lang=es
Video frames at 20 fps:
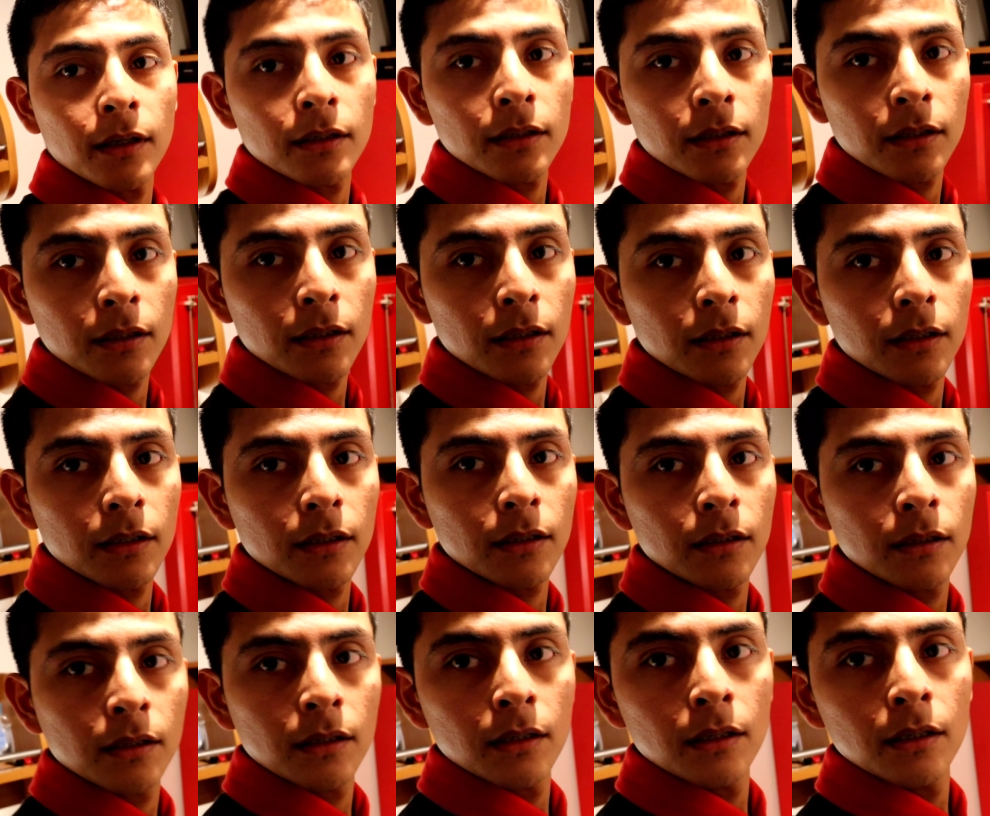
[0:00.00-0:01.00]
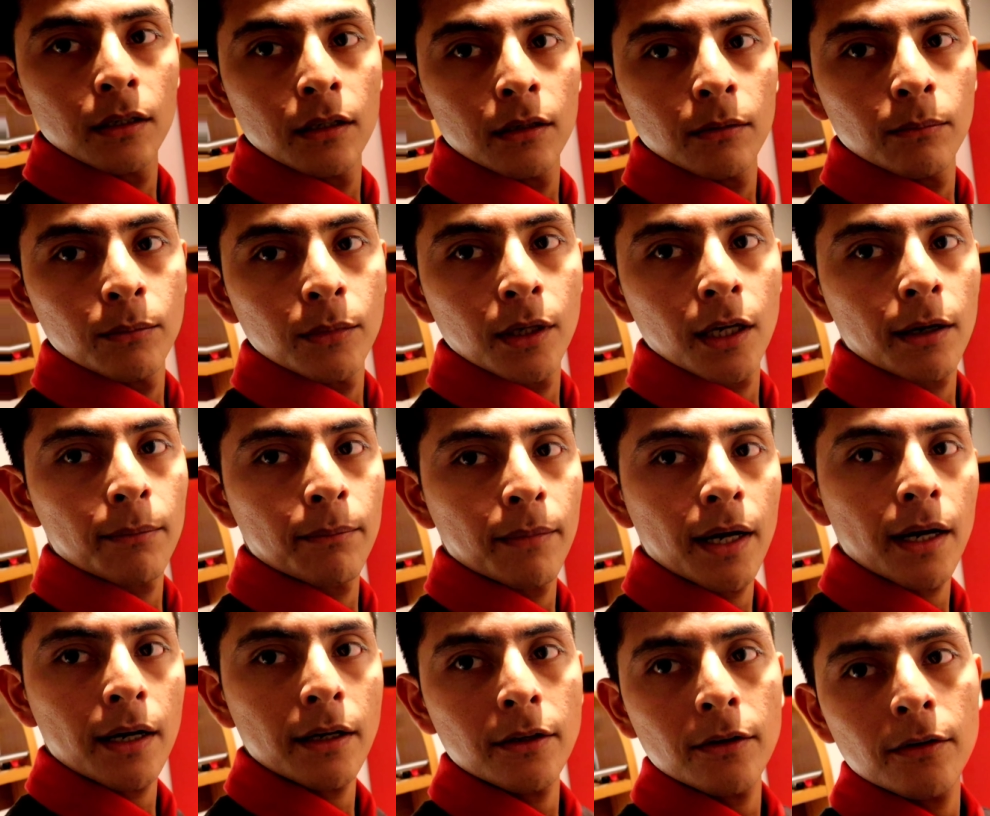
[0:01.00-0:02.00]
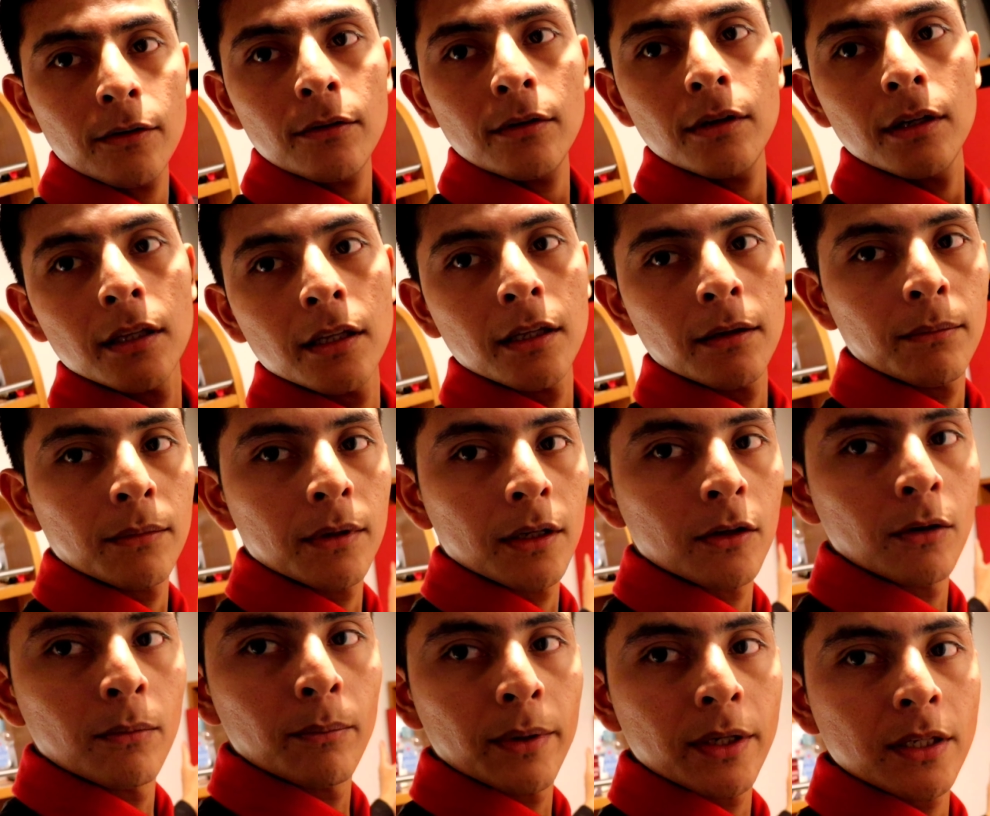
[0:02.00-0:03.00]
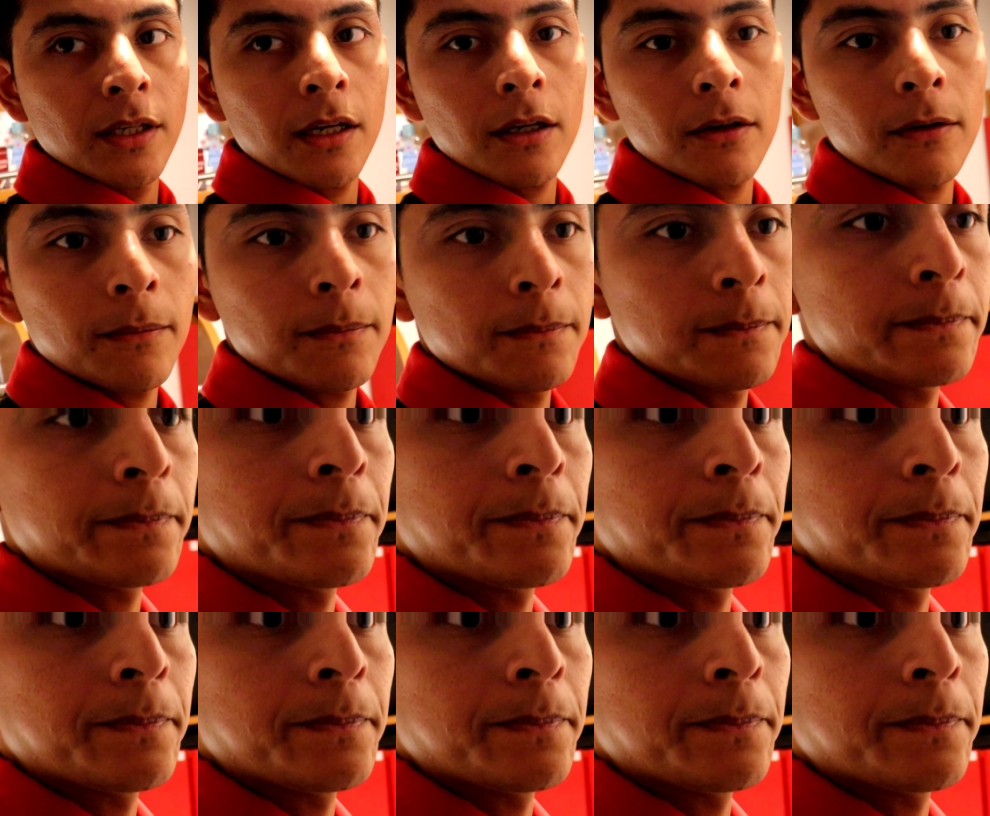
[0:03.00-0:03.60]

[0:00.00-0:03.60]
Aquí mi armario, el de mi compañero.